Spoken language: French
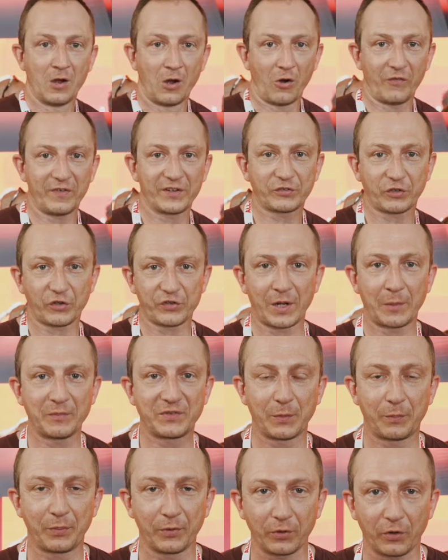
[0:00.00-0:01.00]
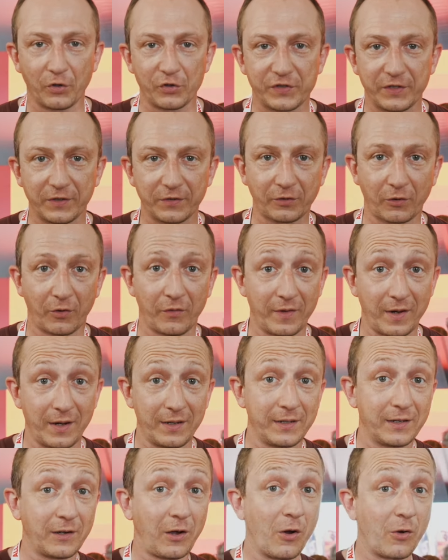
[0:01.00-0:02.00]
on va changer un petit peu de registre, on va
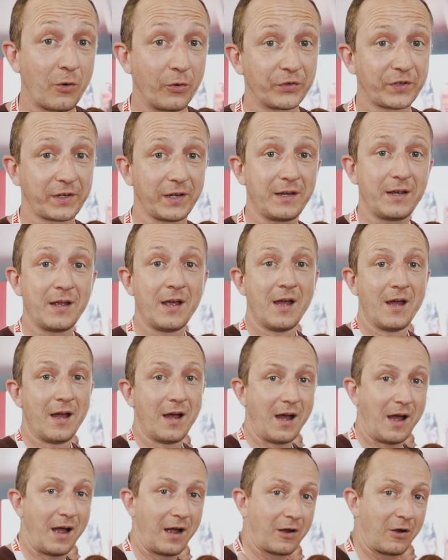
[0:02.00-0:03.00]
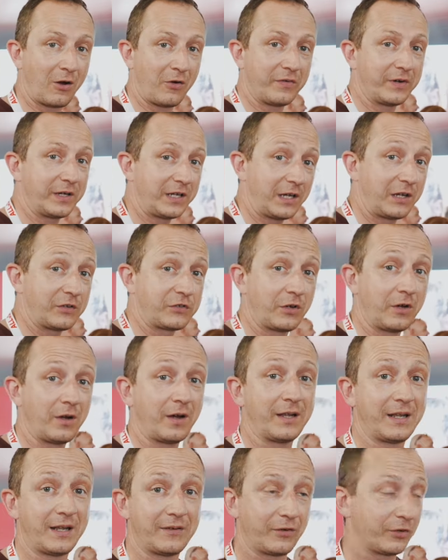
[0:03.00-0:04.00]
aller rencontrer un grand
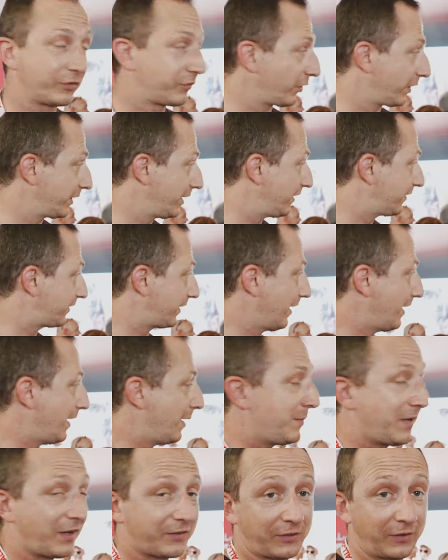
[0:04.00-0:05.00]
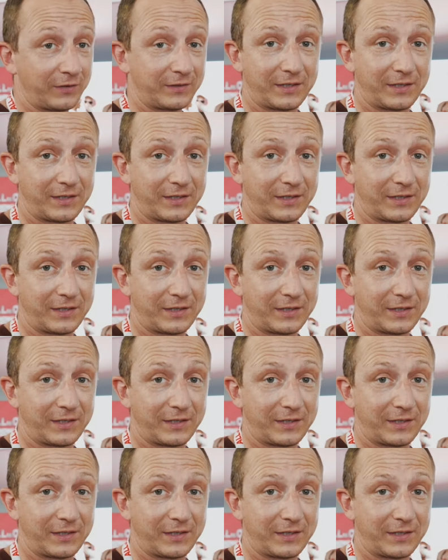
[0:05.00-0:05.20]
voyageur, un aventurier, c'est Emerson